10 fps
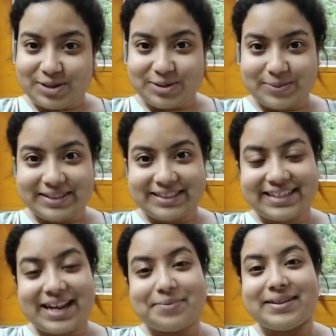চলো
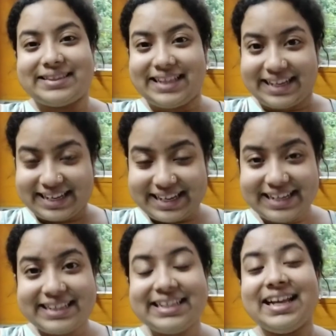তোমাদেরকে একবার
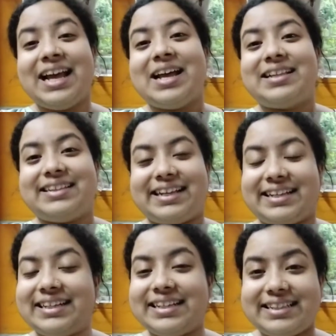দেখিয়ে দিই
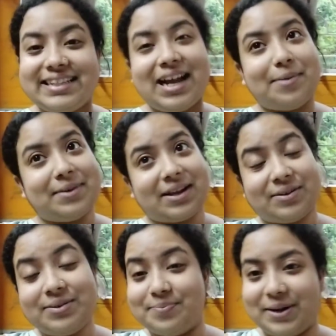দেখিয়ে দিই আমি
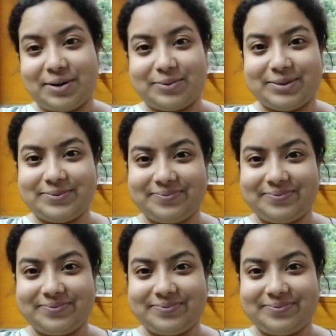এখন বেরোবো